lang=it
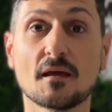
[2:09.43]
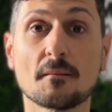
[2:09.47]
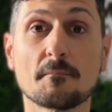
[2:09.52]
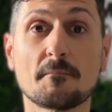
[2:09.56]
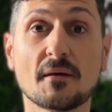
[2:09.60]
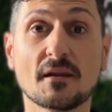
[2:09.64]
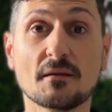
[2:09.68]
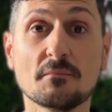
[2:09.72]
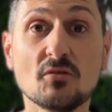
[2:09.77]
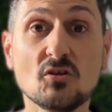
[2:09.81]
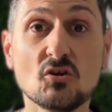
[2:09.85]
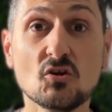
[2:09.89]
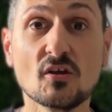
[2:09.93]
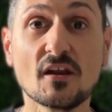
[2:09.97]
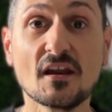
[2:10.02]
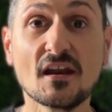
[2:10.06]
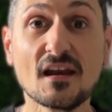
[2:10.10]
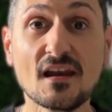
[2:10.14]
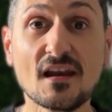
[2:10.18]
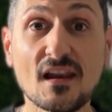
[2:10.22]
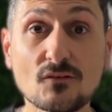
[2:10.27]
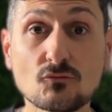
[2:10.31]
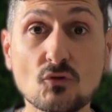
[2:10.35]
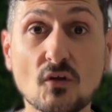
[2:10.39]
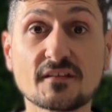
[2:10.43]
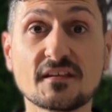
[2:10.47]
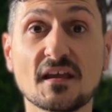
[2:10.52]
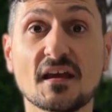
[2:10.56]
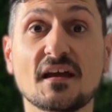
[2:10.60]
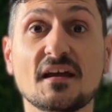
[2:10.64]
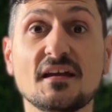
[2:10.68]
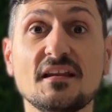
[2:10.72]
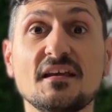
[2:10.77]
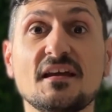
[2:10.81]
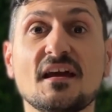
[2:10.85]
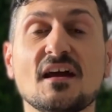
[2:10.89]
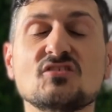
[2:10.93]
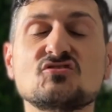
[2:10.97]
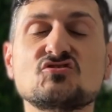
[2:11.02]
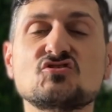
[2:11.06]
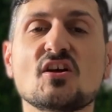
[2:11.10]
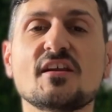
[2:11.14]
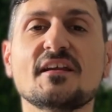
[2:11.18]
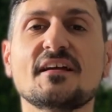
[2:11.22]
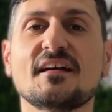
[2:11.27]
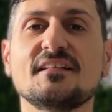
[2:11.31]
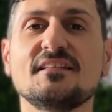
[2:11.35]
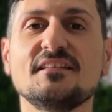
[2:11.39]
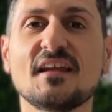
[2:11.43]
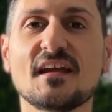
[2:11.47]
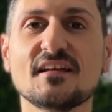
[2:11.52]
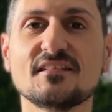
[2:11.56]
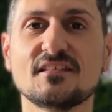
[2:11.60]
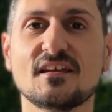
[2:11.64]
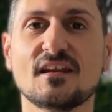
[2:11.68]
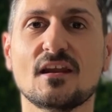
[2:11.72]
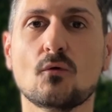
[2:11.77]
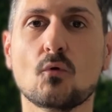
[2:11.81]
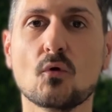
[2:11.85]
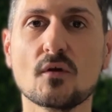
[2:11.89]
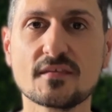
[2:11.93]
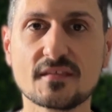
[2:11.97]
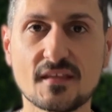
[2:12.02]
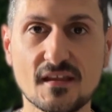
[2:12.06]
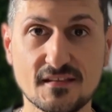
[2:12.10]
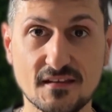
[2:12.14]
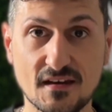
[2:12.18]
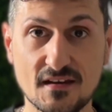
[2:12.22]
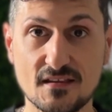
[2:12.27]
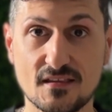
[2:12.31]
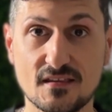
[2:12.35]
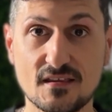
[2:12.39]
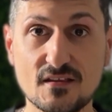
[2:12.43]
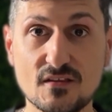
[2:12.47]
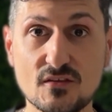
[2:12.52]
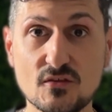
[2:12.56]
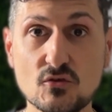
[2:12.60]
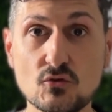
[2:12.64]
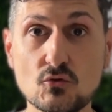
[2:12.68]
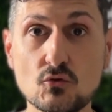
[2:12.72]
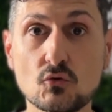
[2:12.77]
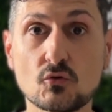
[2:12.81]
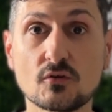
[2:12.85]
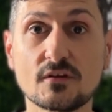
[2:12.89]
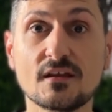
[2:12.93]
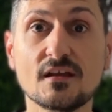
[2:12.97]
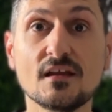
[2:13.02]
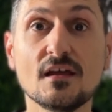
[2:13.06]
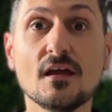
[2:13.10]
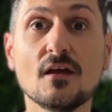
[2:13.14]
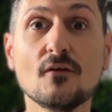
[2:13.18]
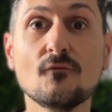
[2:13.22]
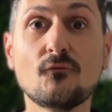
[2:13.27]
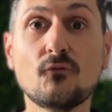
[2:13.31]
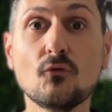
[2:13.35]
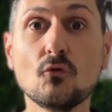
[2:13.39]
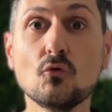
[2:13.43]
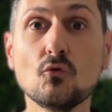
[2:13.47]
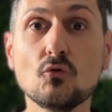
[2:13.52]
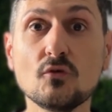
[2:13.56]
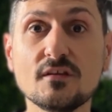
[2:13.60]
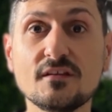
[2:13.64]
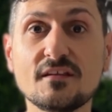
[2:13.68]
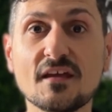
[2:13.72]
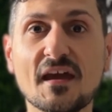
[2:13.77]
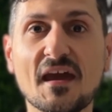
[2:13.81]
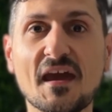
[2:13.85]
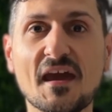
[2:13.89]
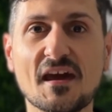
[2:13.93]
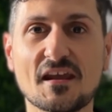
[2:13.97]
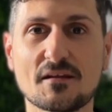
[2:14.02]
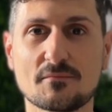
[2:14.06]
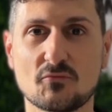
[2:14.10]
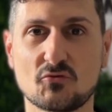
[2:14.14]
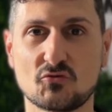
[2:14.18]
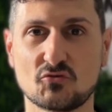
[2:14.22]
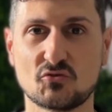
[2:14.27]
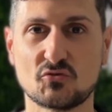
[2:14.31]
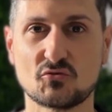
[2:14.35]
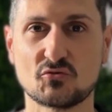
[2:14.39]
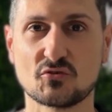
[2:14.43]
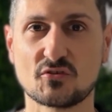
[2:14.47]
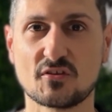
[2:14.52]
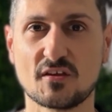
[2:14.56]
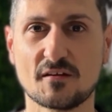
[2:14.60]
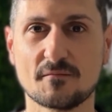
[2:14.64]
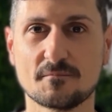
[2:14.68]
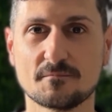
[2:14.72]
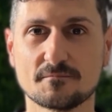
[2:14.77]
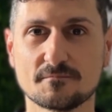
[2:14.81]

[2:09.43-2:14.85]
Per migliorare la tua tecnica cerca di rendere queste transizioni fluide e armoniose.